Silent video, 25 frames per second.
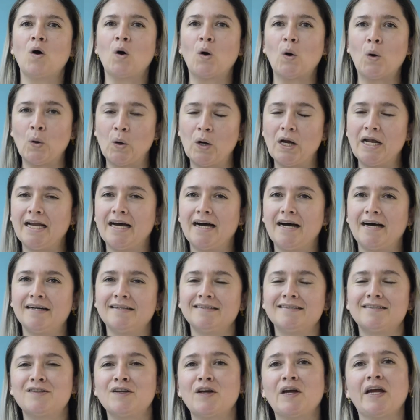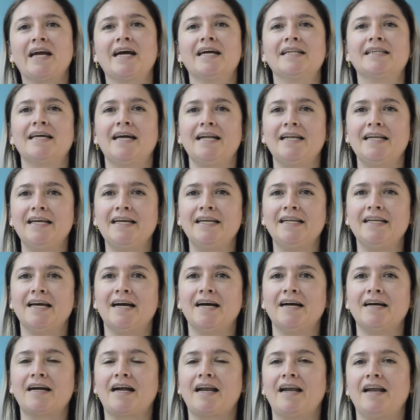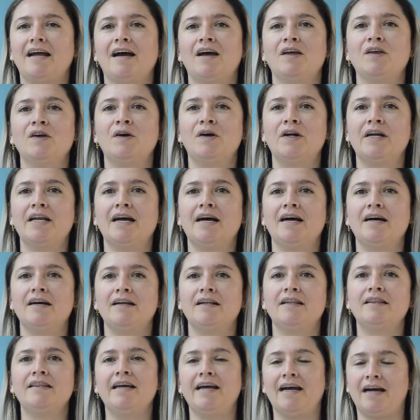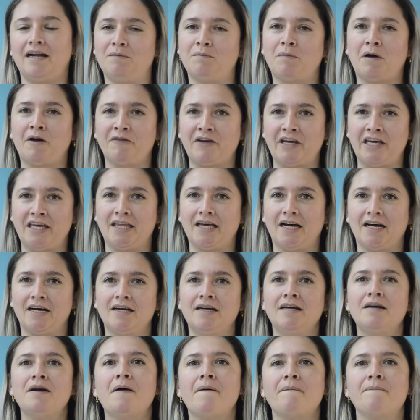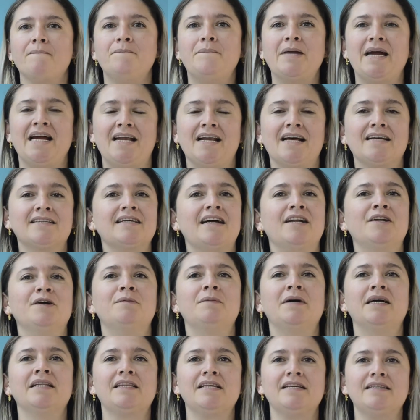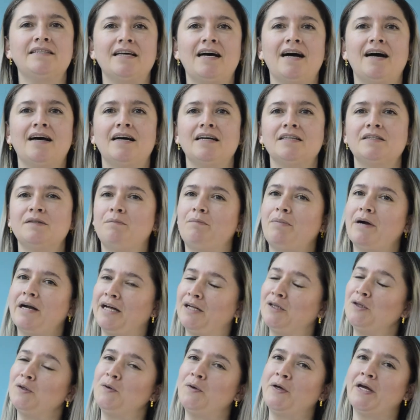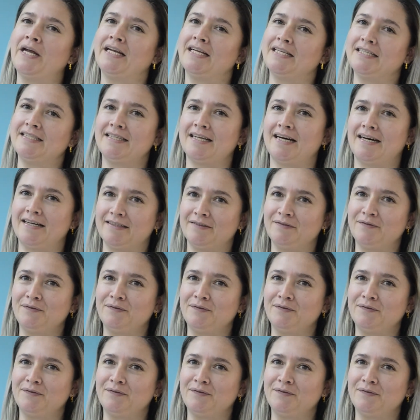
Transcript: Hola, soy Catalina, creadora de Alma Vida velas aromatizadas para tu bienestar.